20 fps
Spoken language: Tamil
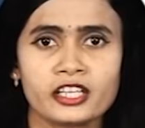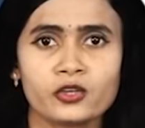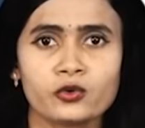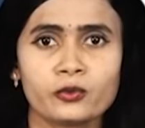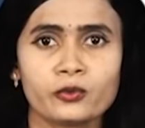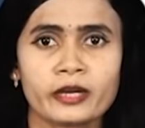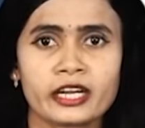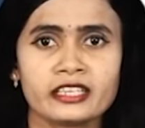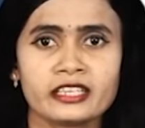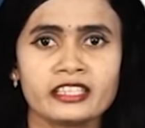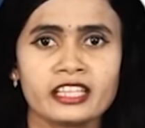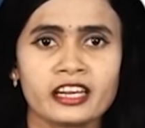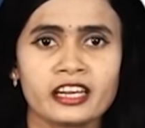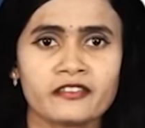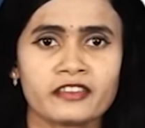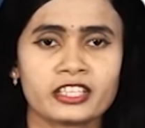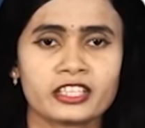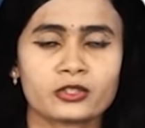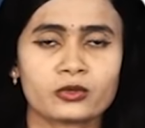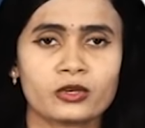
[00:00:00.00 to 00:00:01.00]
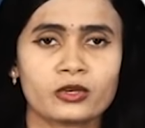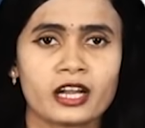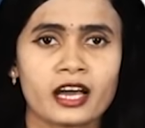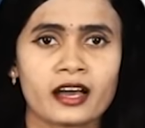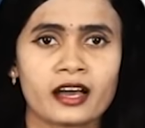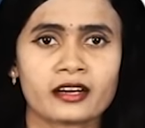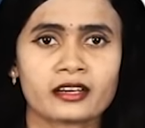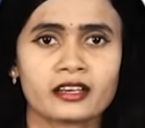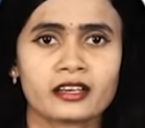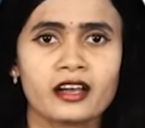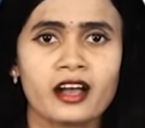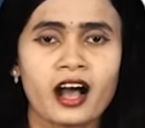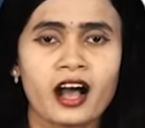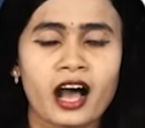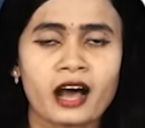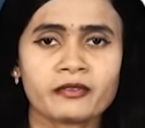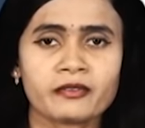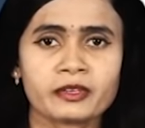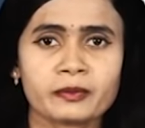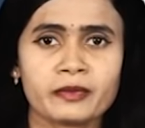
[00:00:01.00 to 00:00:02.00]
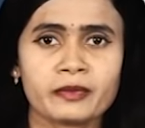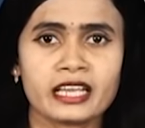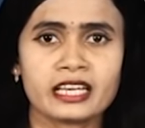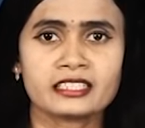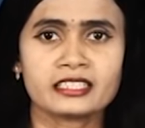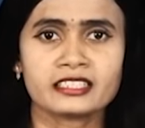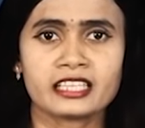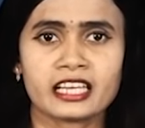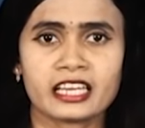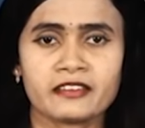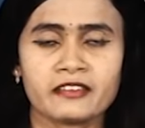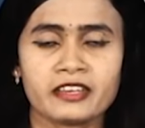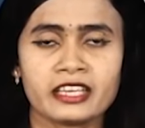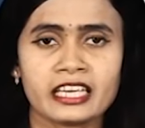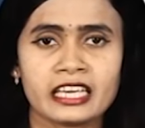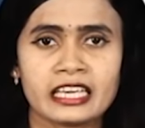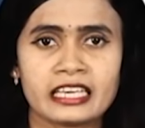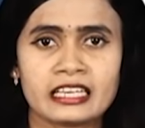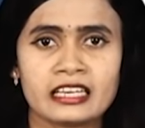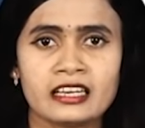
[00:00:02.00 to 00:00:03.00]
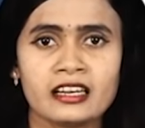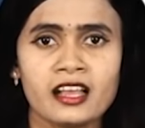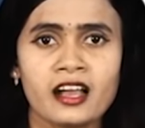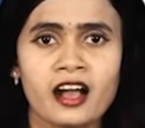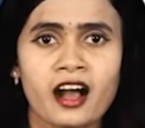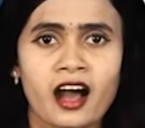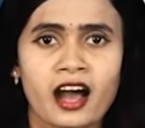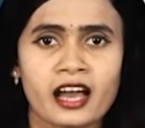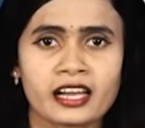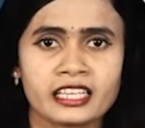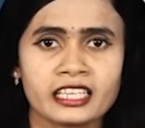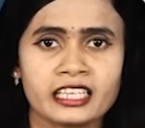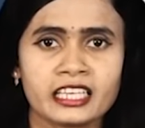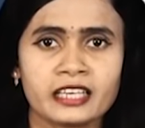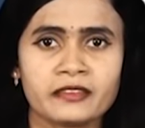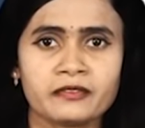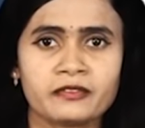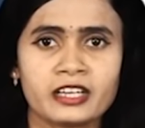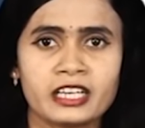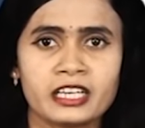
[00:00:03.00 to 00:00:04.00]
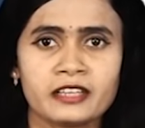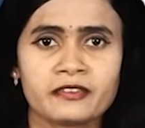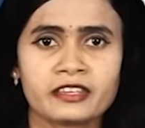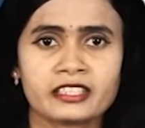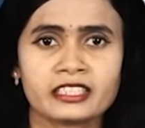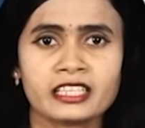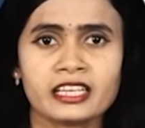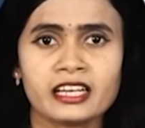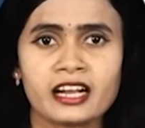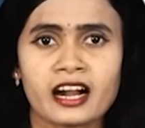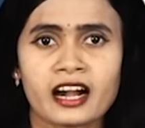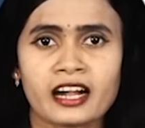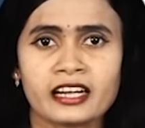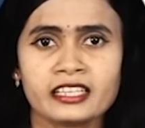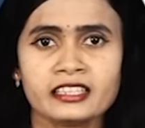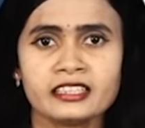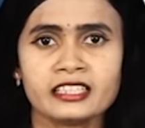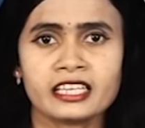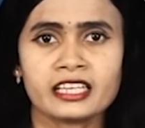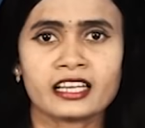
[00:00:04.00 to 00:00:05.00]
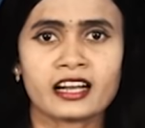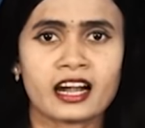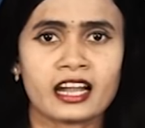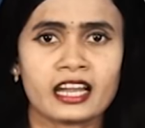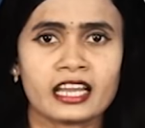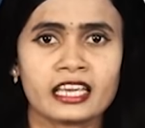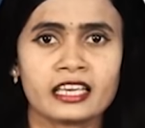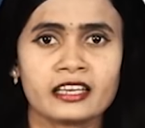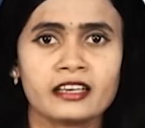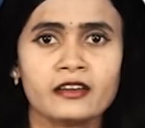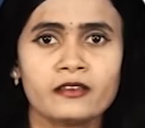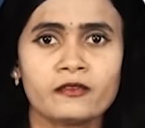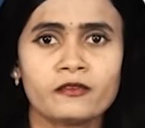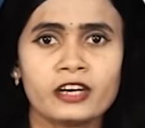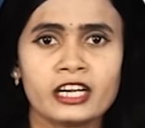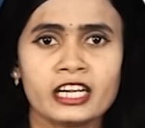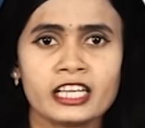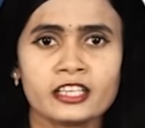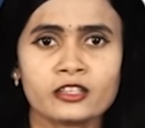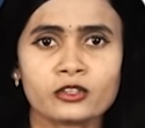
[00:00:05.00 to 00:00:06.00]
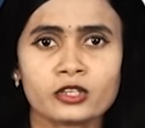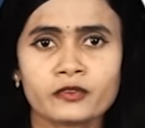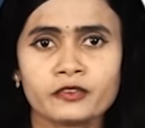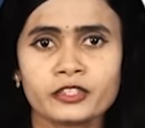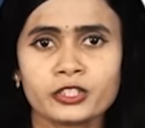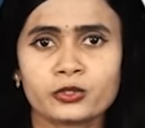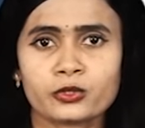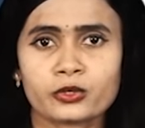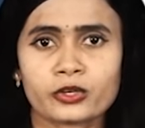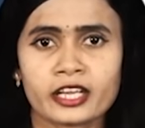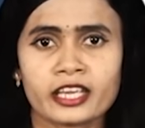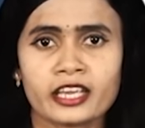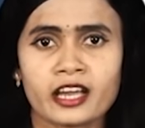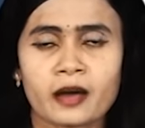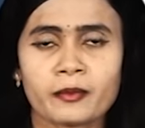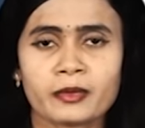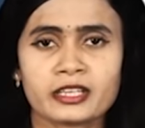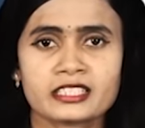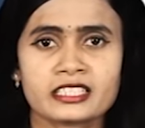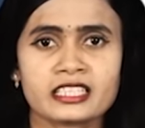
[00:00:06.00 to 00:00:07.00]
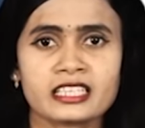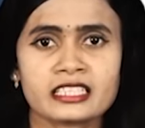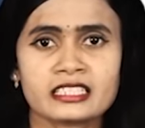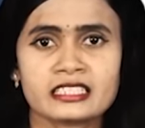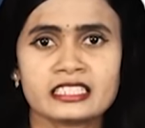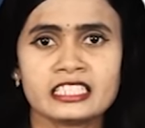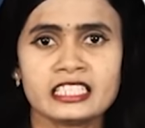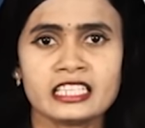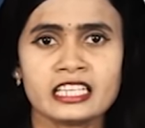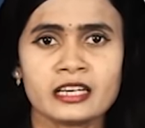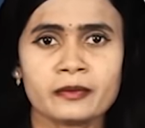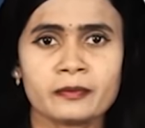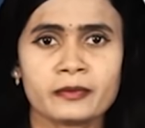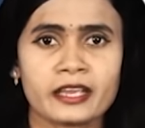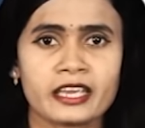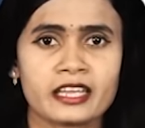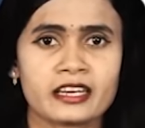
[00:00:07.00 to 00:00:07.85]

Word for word: நியூமன் தெரிவித்துள்ளார் அவர் மேலும் தெரிவிக்கையில் அறிக்கை வெளிவந்த அடுத்த நாளே வெளியுறவுத்துறை அமைச்சர் ஜி எல்